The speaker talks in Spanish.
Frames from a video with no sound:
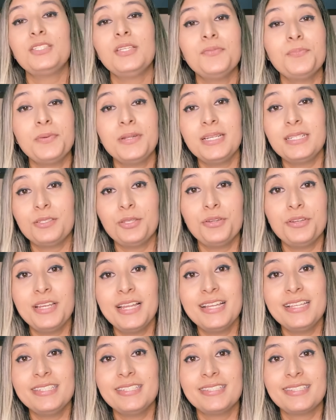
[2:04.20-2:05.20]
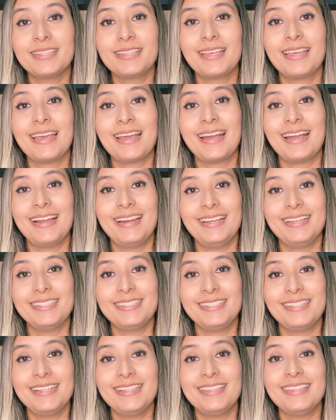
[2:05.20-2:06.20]
Son personas que
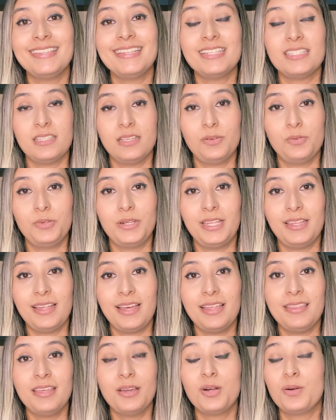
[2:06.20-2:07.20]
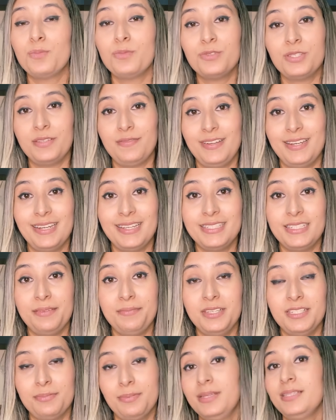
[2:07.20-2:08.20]
carecen de seguridad de cómo se ven a sí
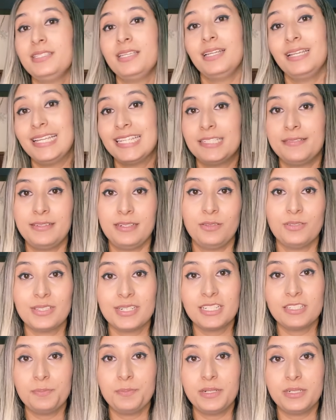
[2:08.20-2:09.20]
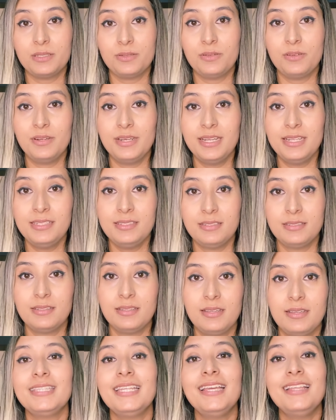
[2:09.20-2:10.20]
mismas y las ven otras personas
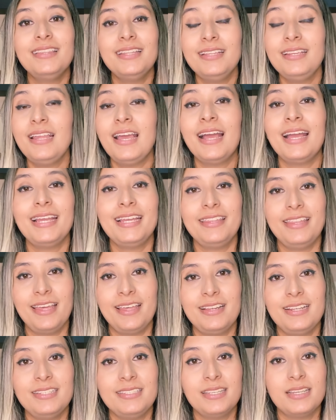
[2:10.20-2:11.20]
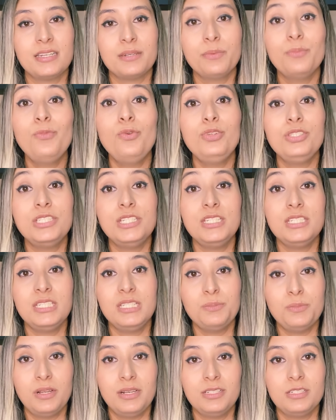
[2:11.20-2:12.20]
tienden a idealizar
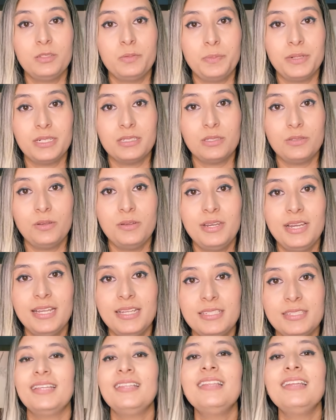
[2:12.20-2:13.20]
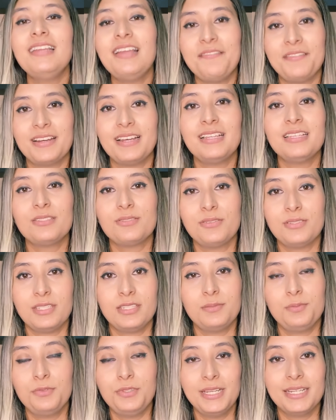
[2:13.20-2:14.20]
muchísimo a las personas, tienden a ver las
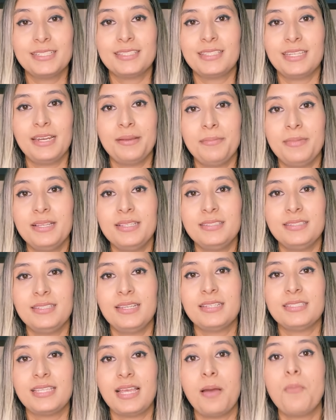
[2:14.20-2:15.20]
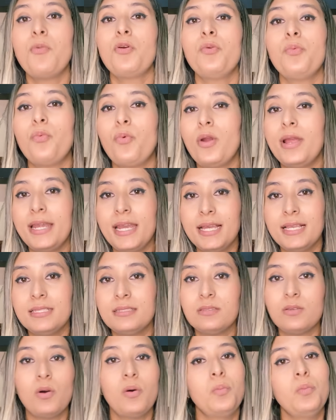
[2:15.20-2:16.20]
cosas muy extremas, ya sea muy
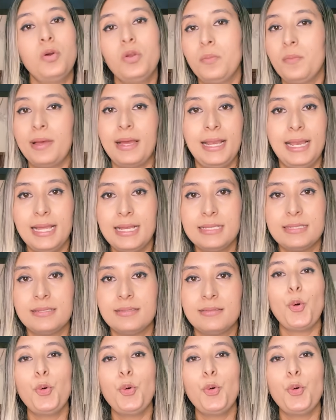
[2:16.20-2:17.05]
buenas o muy malas.